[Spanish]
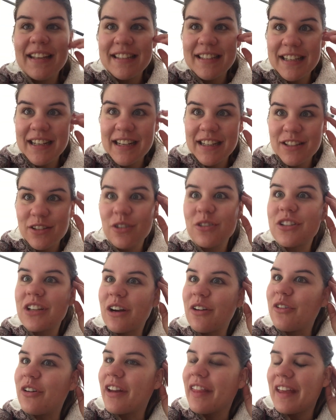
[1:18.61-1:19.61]
Chicas, ¿os
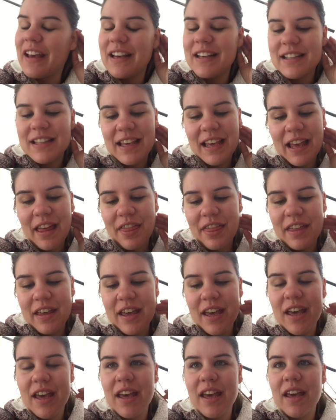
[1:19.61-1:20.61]
acordáis que
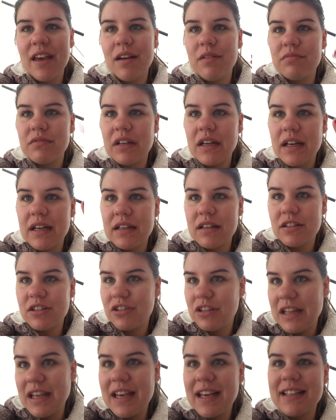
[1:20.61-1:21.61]
hace
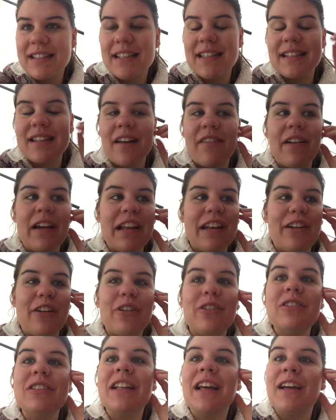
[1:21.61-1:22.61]
unos días estaba en
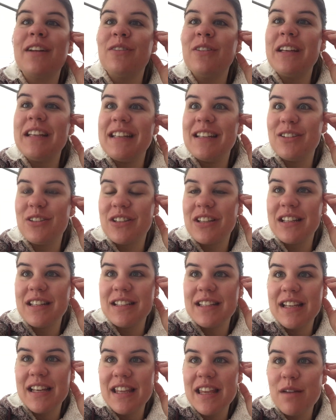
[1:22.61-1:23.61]
Ronda, ¿no? Y os
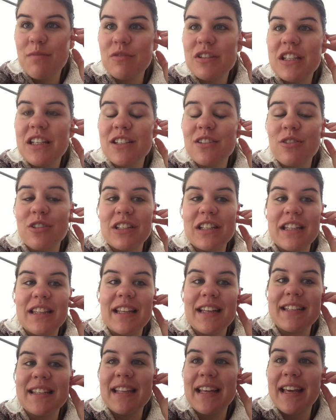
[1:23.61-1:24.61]
enseñé muchas
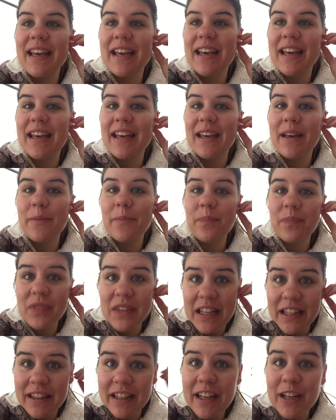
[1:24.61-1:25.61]
cositas
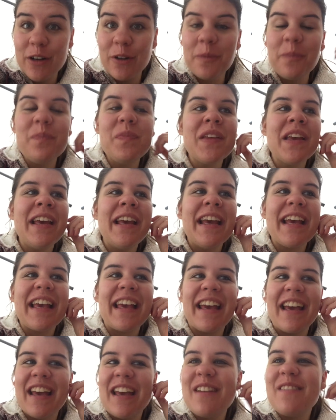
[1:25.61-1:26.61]
de, Tino,
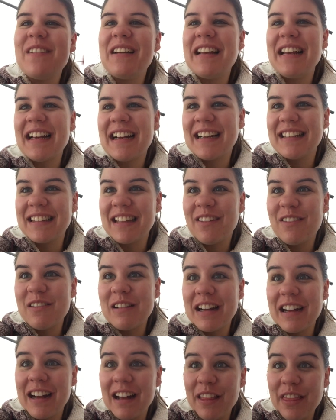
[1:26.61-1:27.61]
que iba y le cantaba
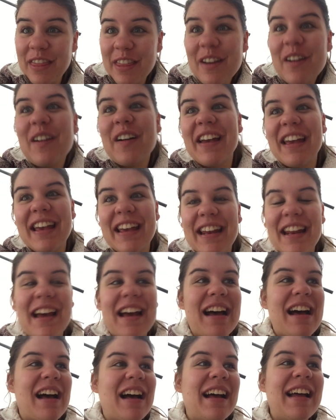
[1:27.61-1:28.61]
una canción que
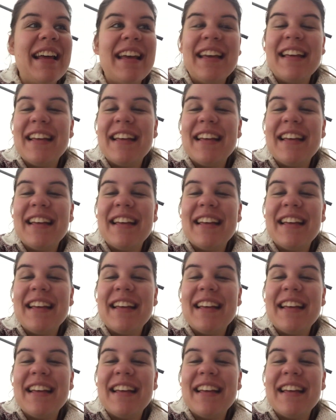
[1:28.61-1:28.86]
era